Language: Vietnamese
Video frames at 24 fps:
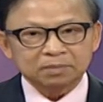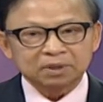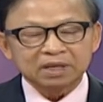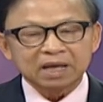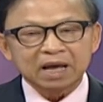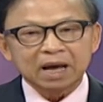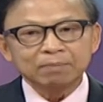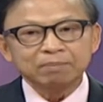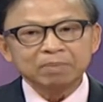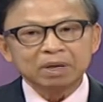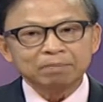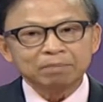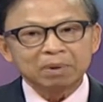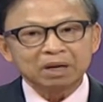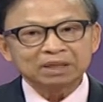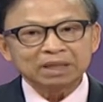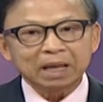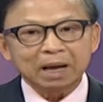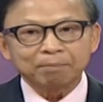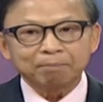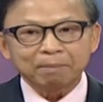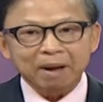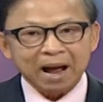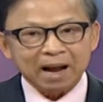dễ bị mất
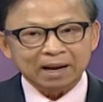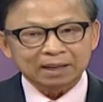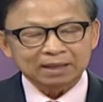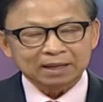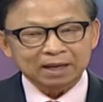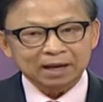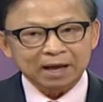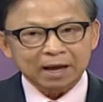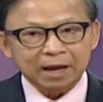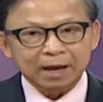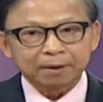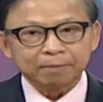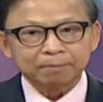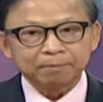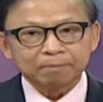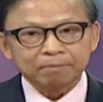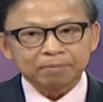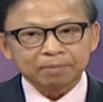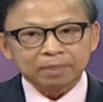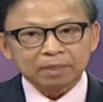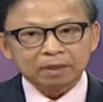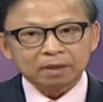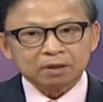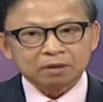thăng bằng chẳng hạn
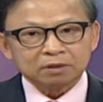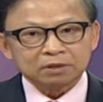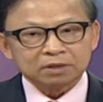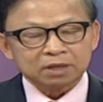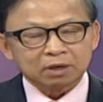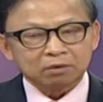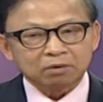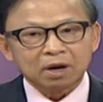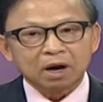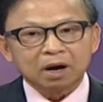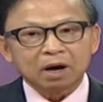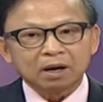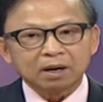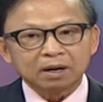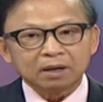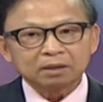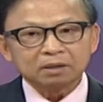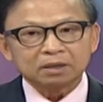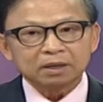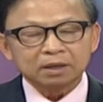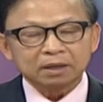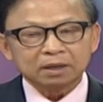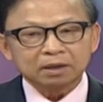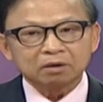sau đó đó
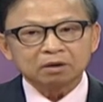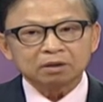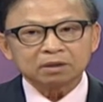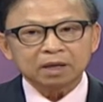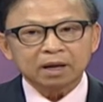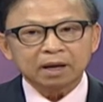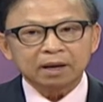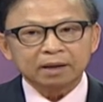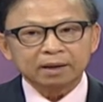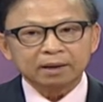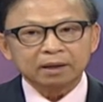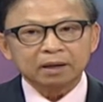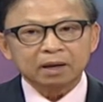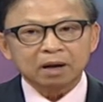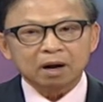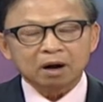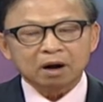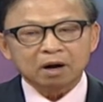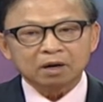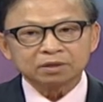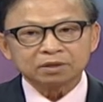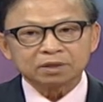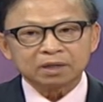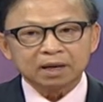thì có thể là
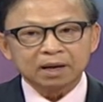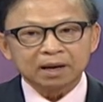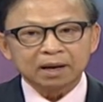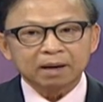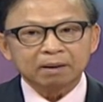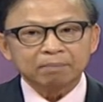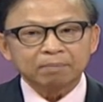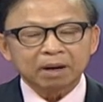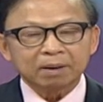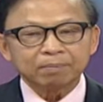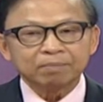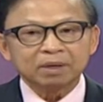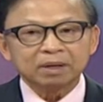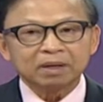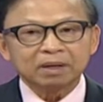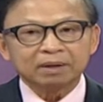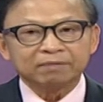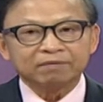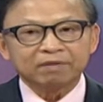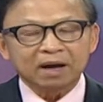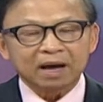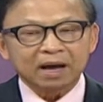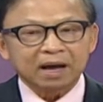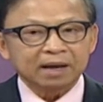họ sẽ bắt mình
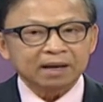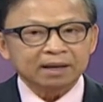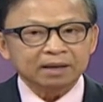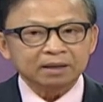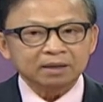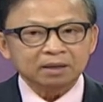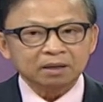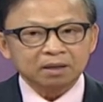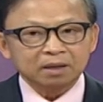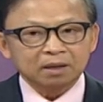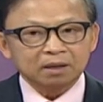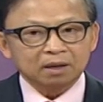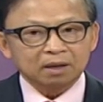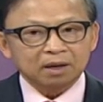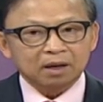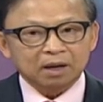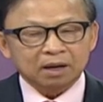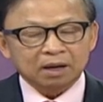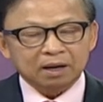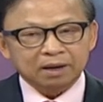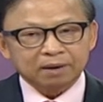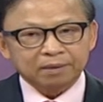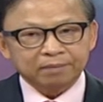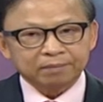phải
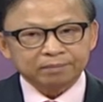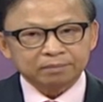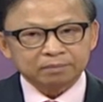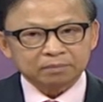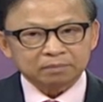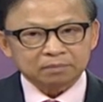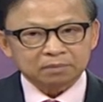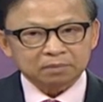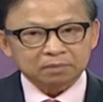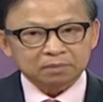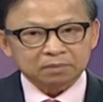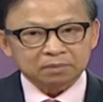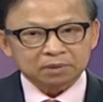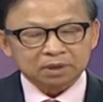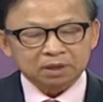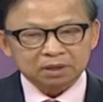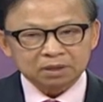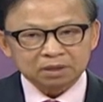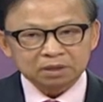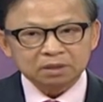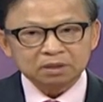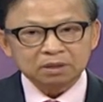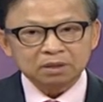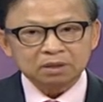um,
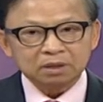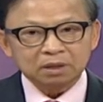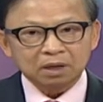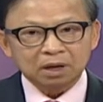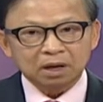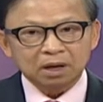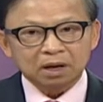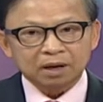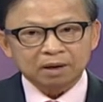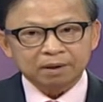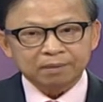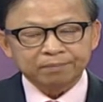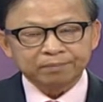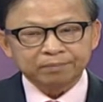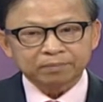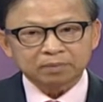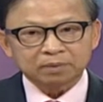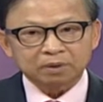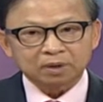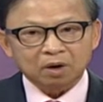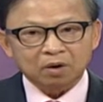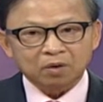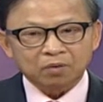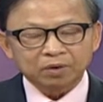thử um,
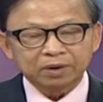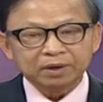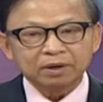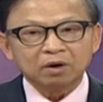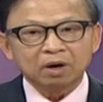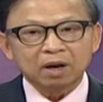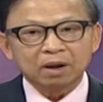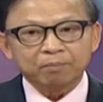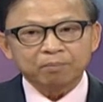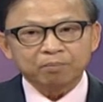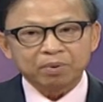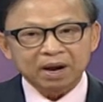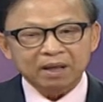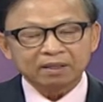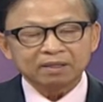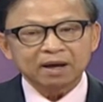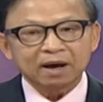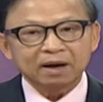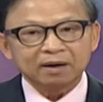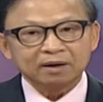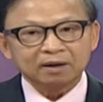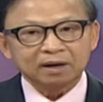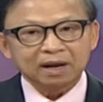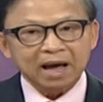thổi gọi là breath
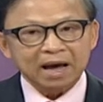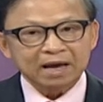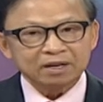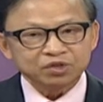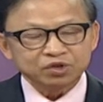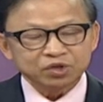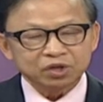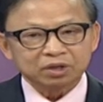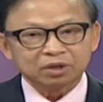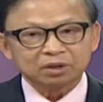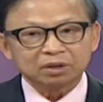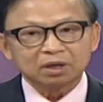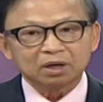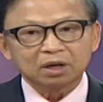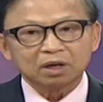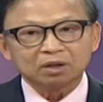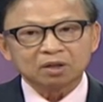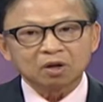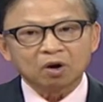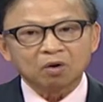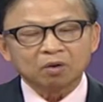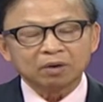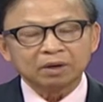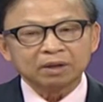analyzer tức là
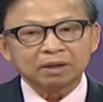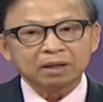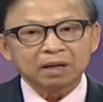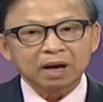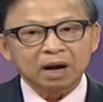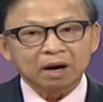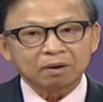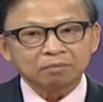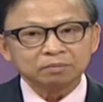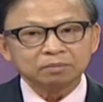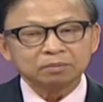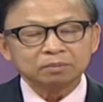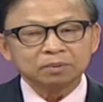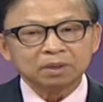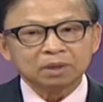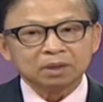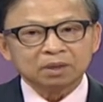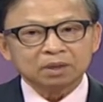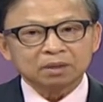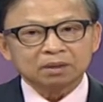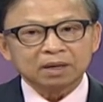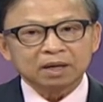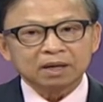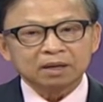thổi cái ống
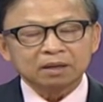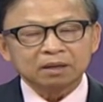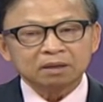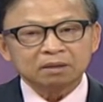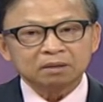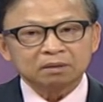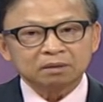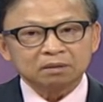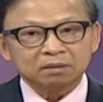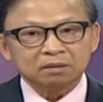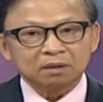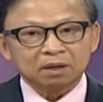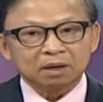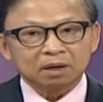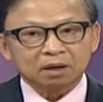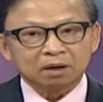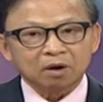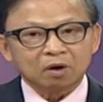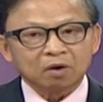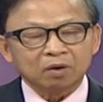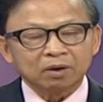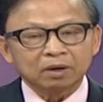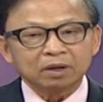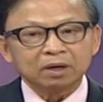để uh,
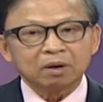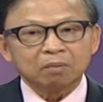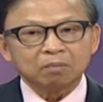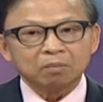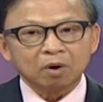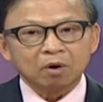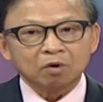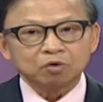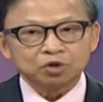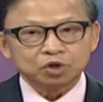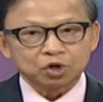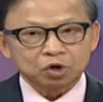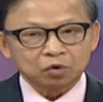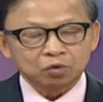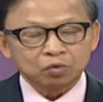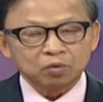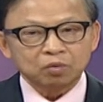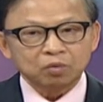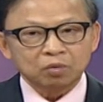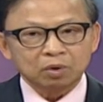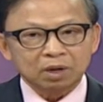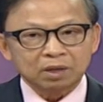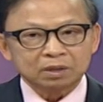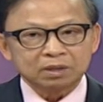coi cái nồng độ
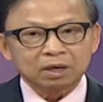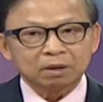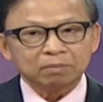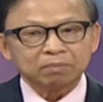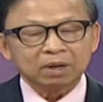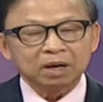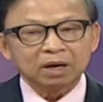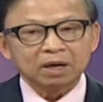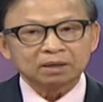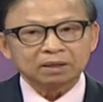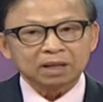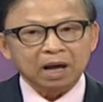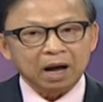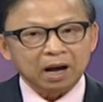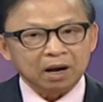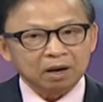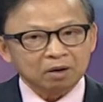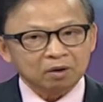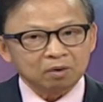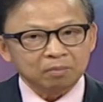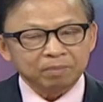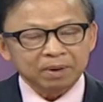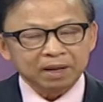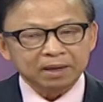rượu ở trong cái hơi thở
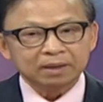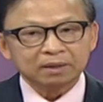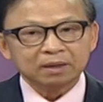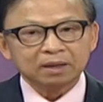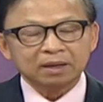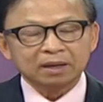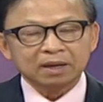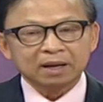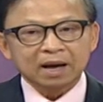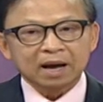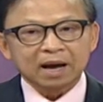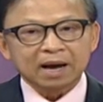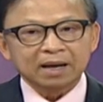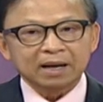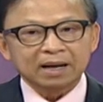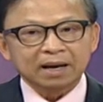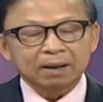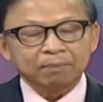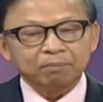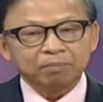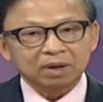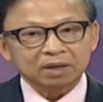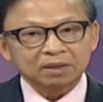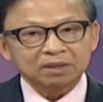của mình hay
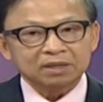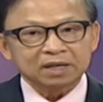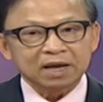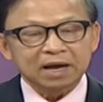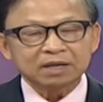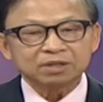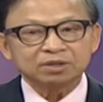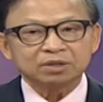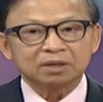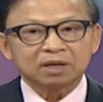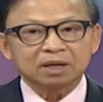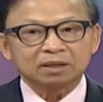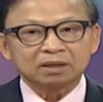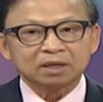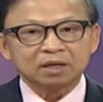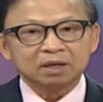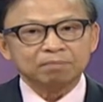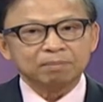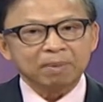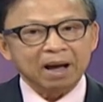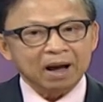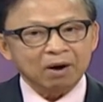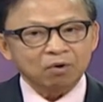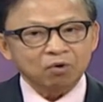là blood test là thử
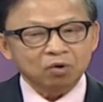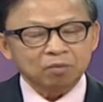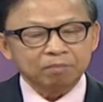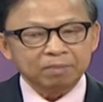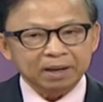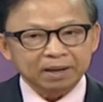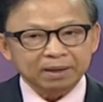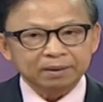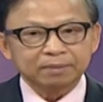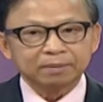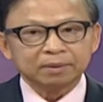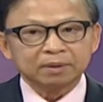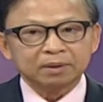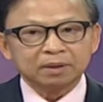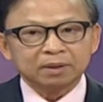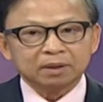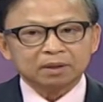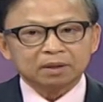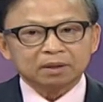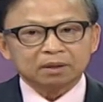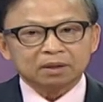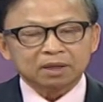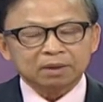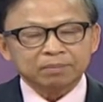máu của mình
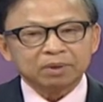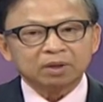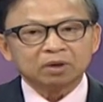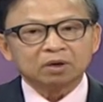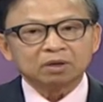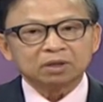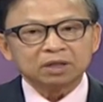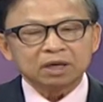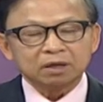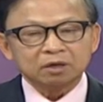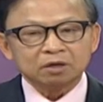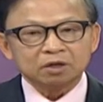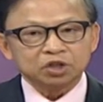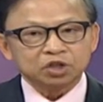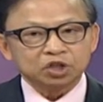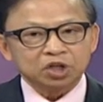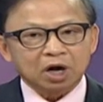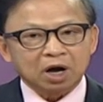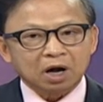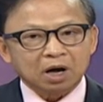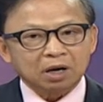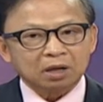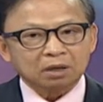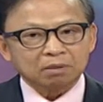thì mình có thể lựa
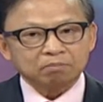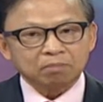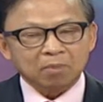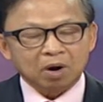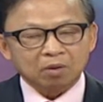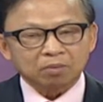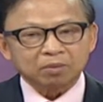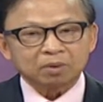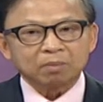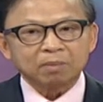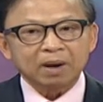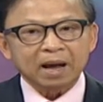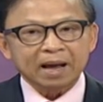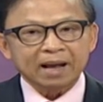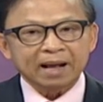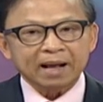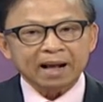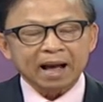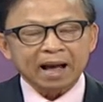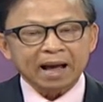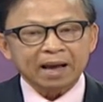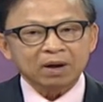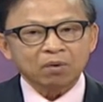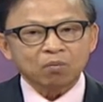chọn một trong hai
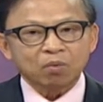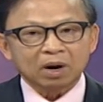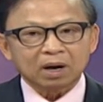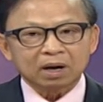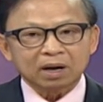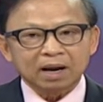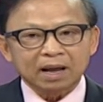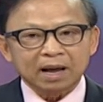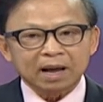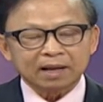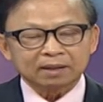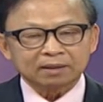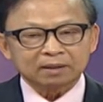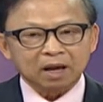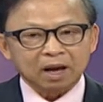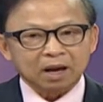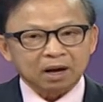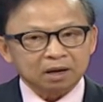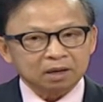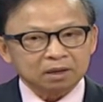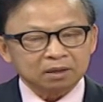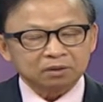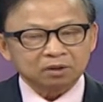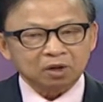cái hoặc là
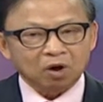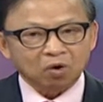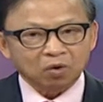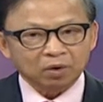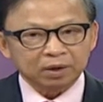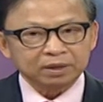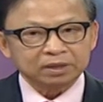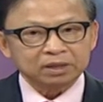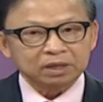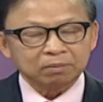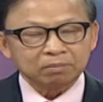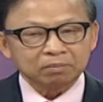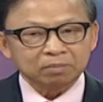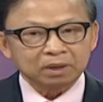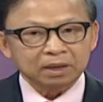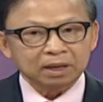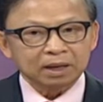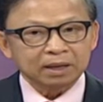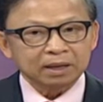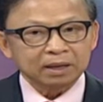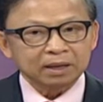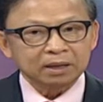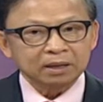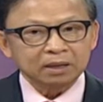thở thổi trong
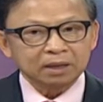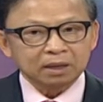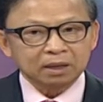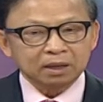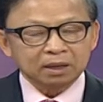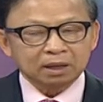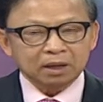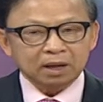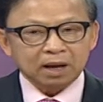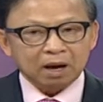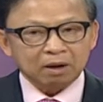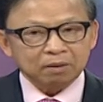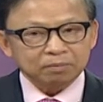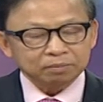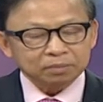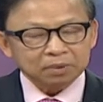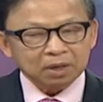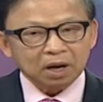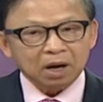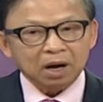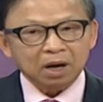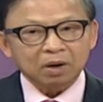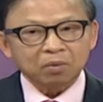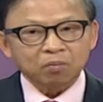cái ống
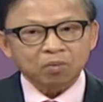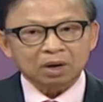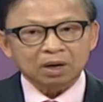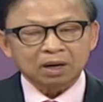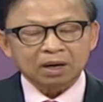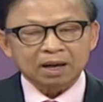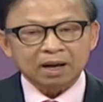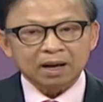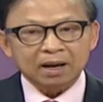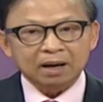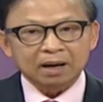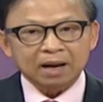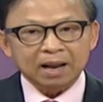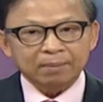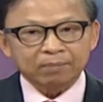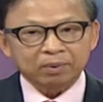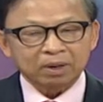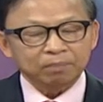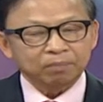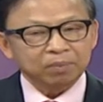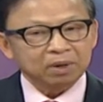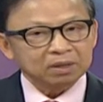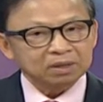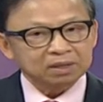đó hoặc là làm
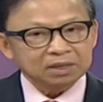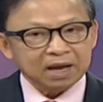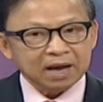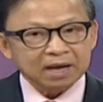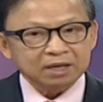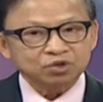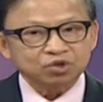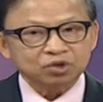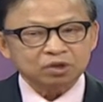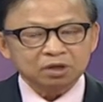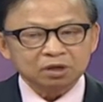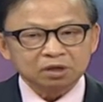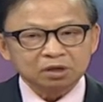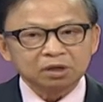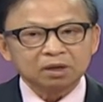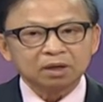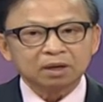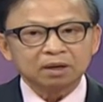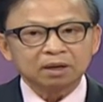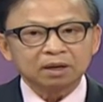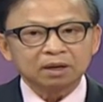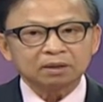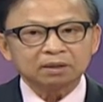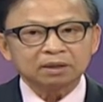cái blood test
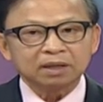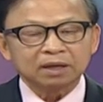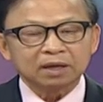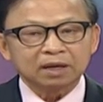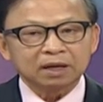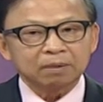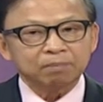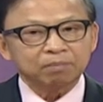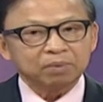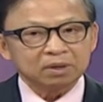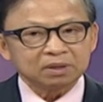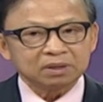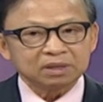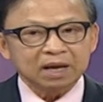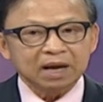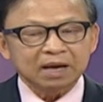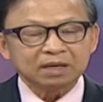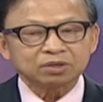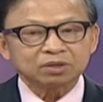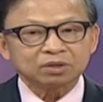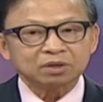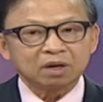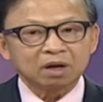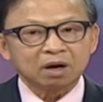thường đó thì cái blood
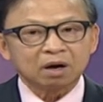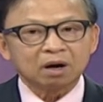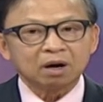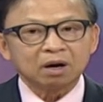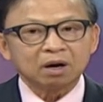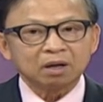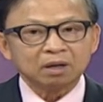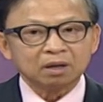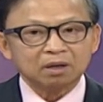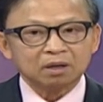test nó